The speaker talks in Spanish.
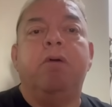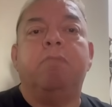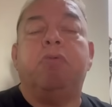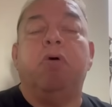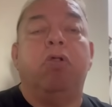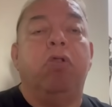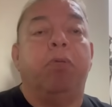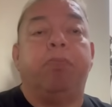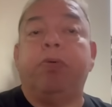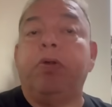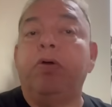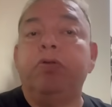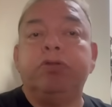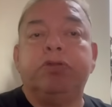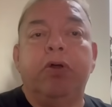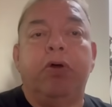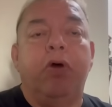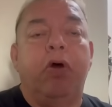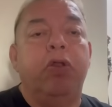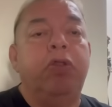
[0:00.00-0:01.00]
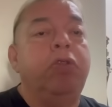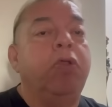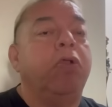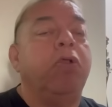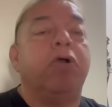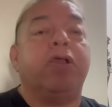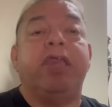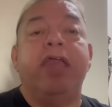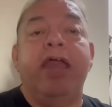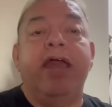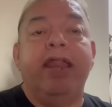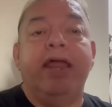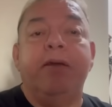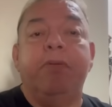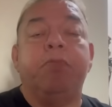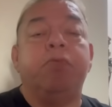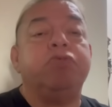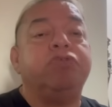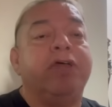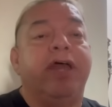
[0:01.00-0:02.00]
Por lo pronto no lo
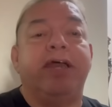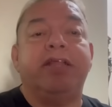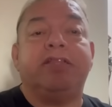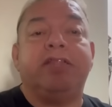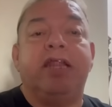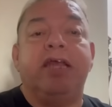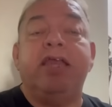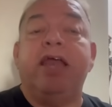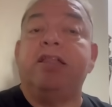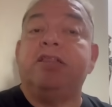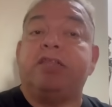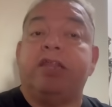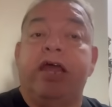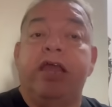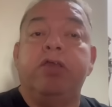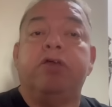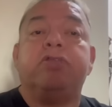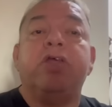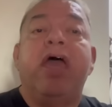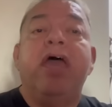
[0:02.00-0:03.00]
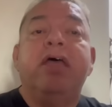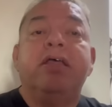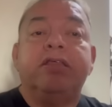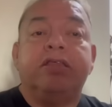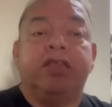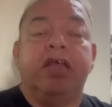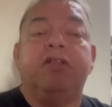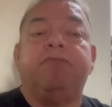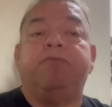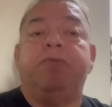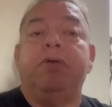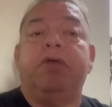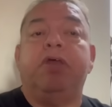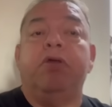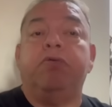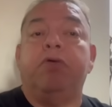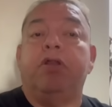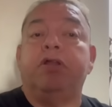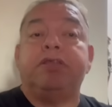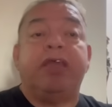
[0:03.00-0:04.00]
quieren muchas estrellas, entre ellos Seth
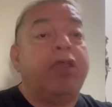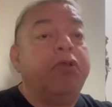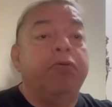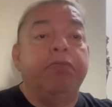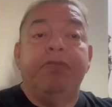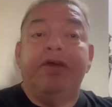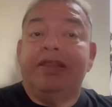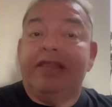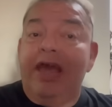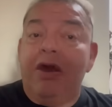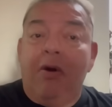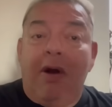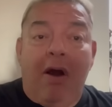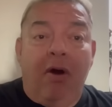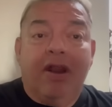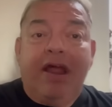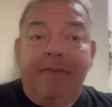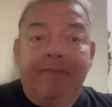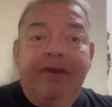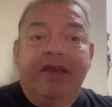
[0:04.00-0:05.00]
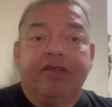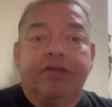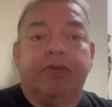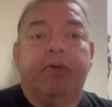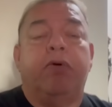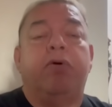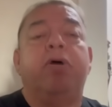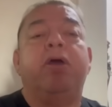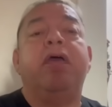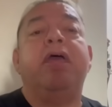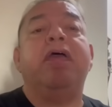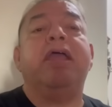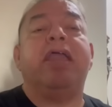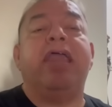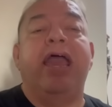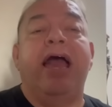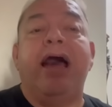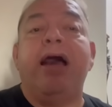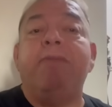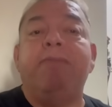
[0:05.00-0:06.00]
Freaking Rollins. Hay un video ahora mismo
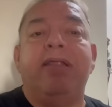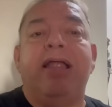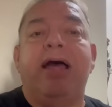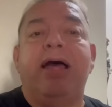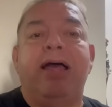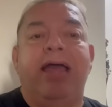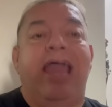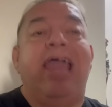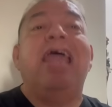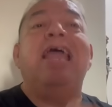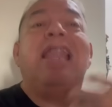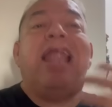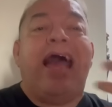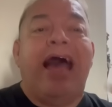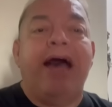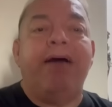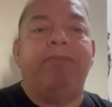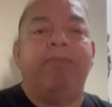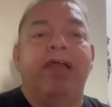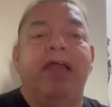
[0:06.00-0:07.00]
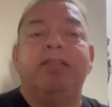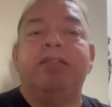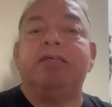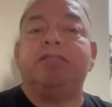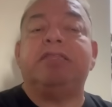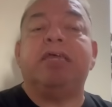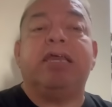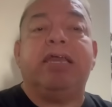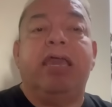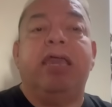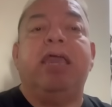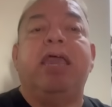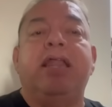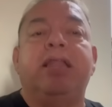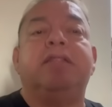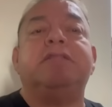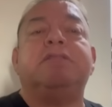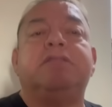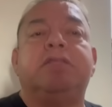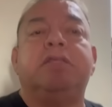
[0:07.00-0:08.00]
que habla, él habla y dice que
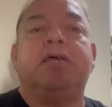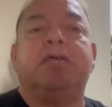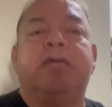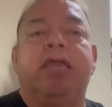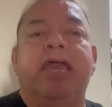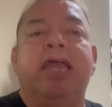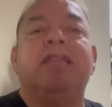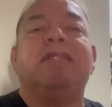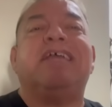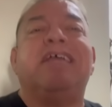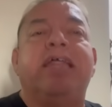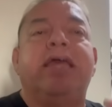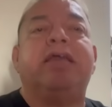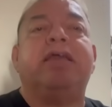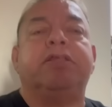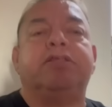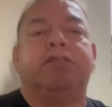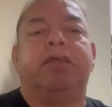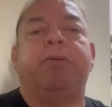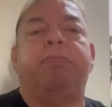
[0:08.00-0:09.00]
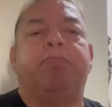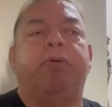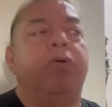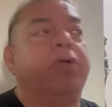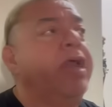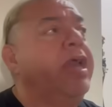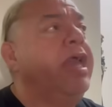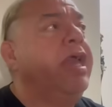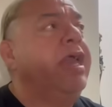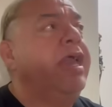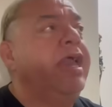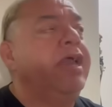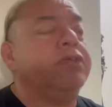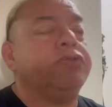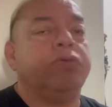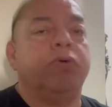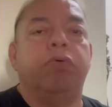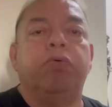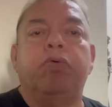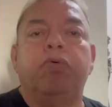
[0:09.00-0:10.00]
él, que él cree que CM
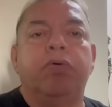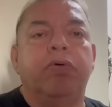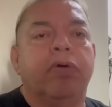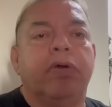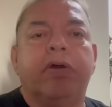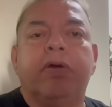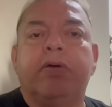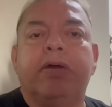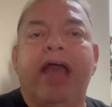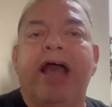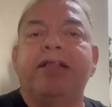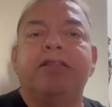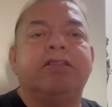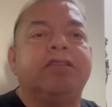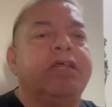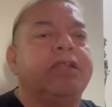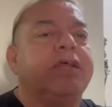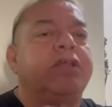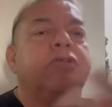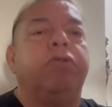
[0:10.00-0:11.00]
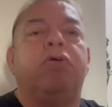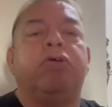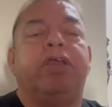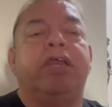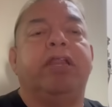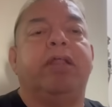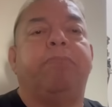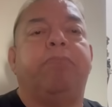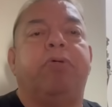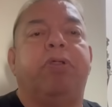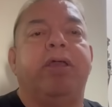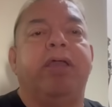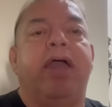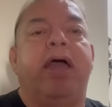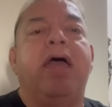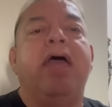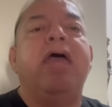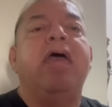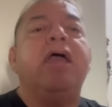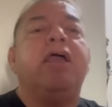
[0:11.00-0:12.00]
es un cáncer que no lo quiere por
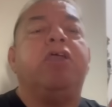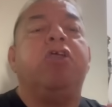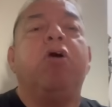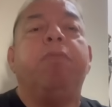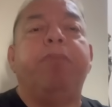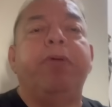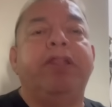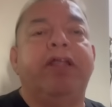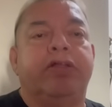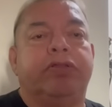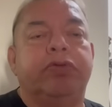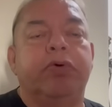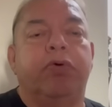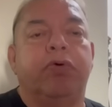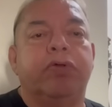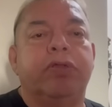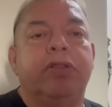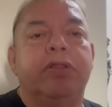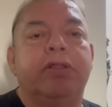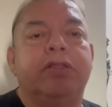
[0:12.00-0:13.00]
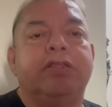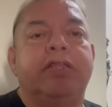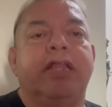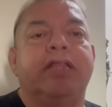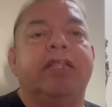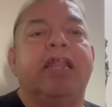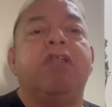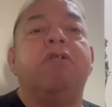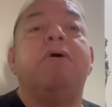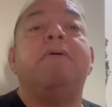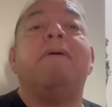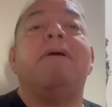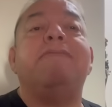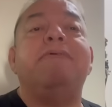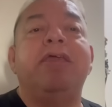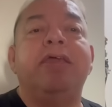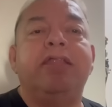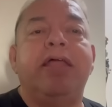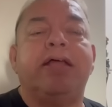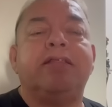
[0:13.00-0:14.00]
allá. ¿Qué opinas tú? ¿Tendrá nueva
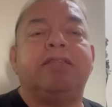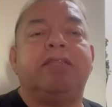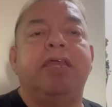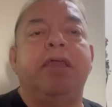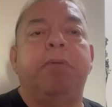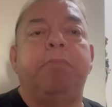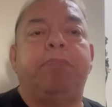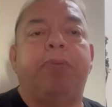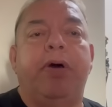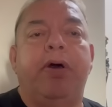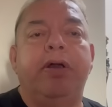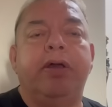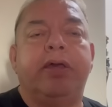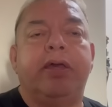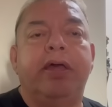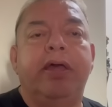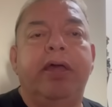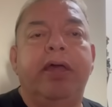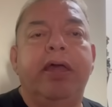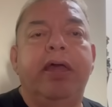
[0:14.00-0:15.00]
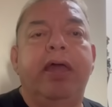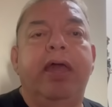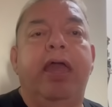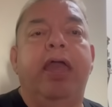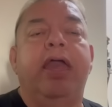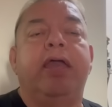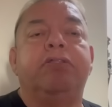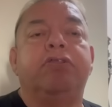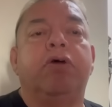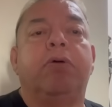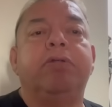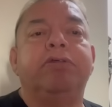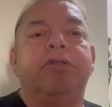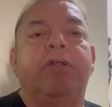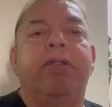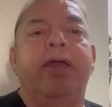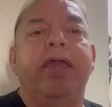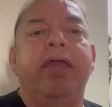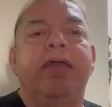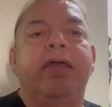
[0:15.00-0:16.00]
vida CM Punk en
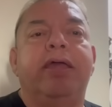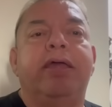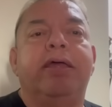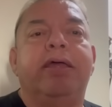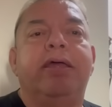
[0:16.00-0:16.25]
WWE?